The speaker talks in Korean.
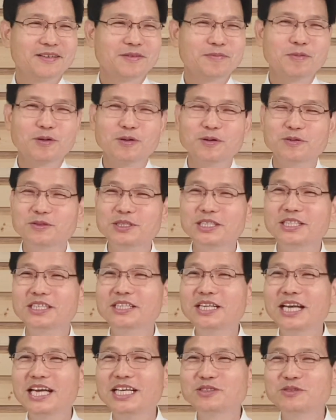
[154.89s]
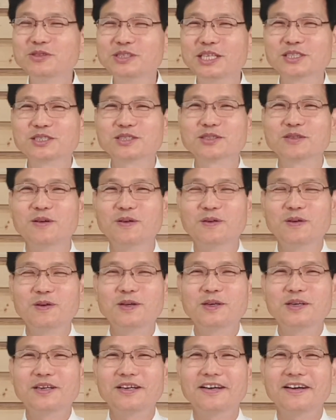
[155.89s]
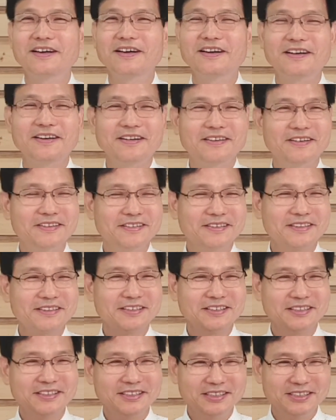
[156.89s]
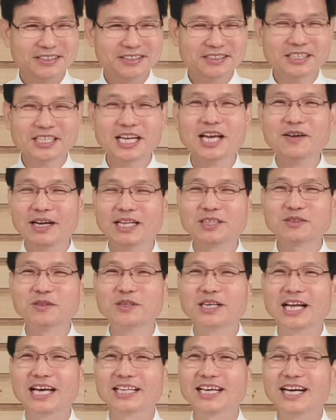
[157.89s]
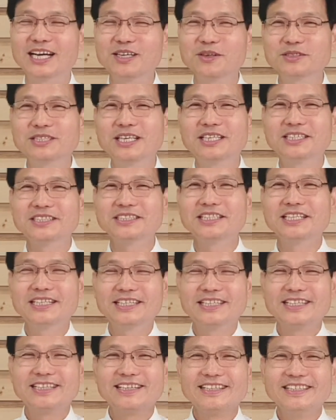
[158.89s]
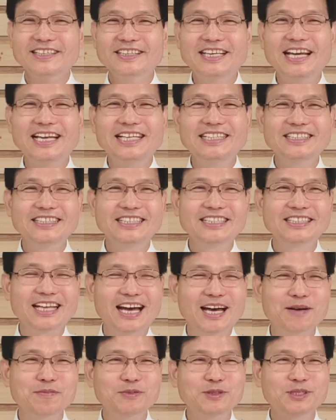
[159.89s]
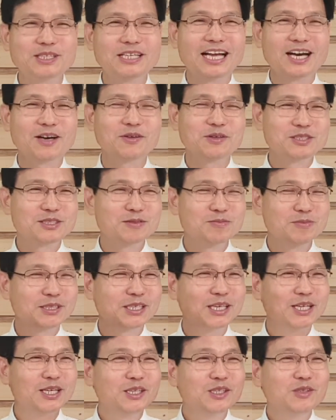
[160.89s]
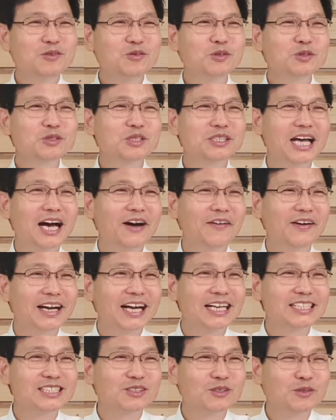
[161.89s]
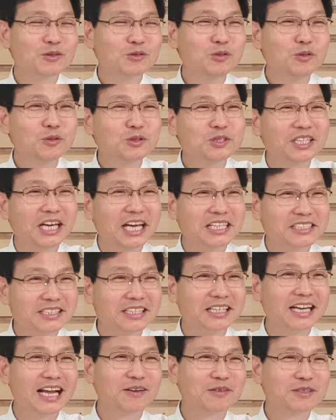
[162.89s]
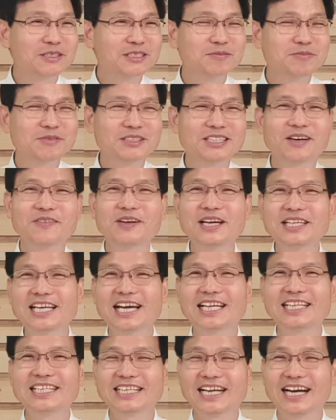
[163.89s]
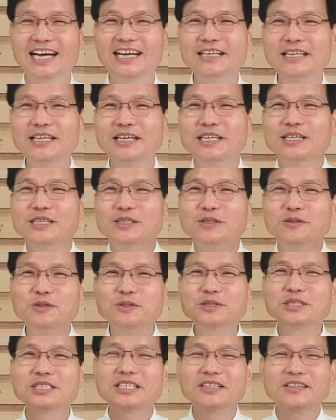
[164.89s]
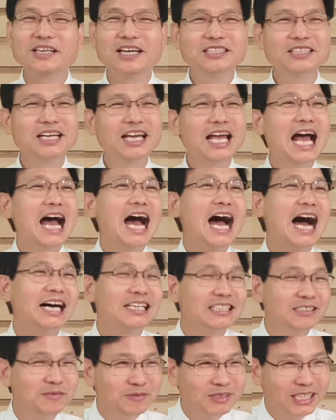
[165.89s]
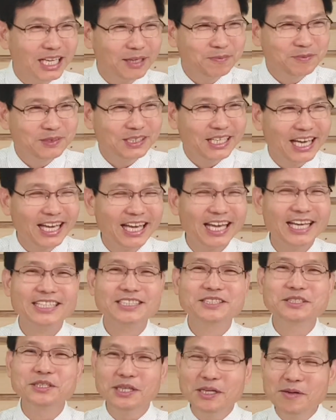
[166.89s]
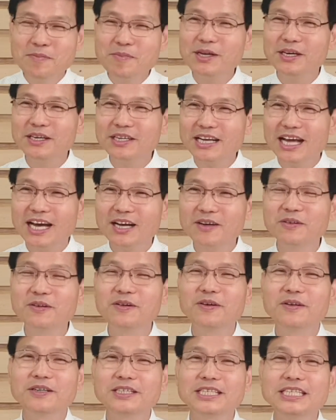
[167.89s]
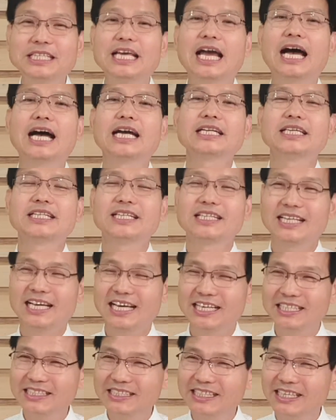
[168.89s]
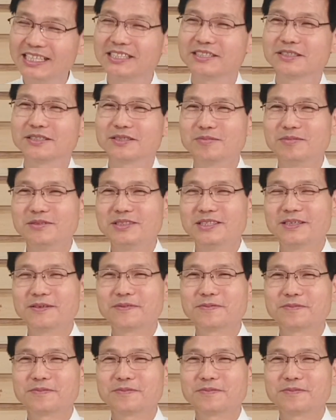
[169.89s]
뭐 우리 연예인 중에서도 어, 이 연예 활동을 하다가 요새는 연예인들이 다 뭐를 하고 있습니까? 뉴스 나와 가지고 뉴스 해설을 하고 있습니다. 왜냐하니까 뉴스를 굉장히 아름답게 설명을 하고 이야기를 하니까 그렇습니다.